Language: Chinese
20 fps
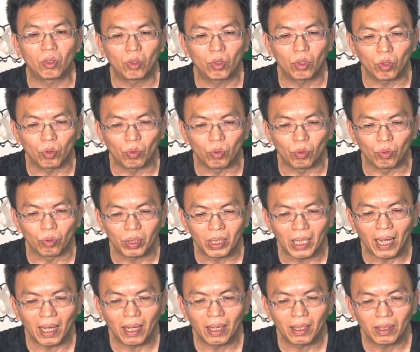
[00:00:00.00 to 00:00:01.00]
主
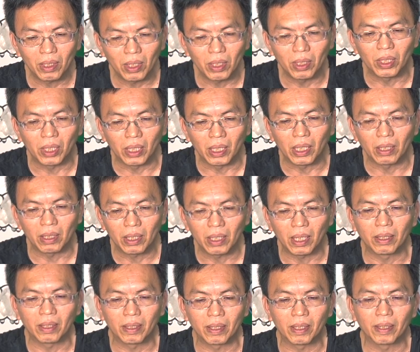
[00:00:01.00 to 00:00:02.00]
张自己的
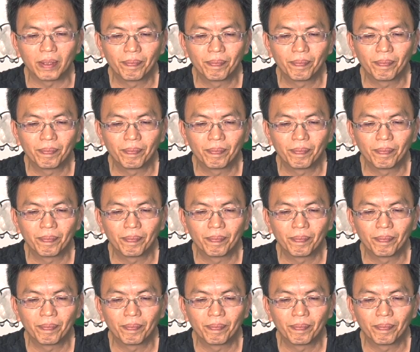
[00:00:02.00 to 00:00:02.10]
身子，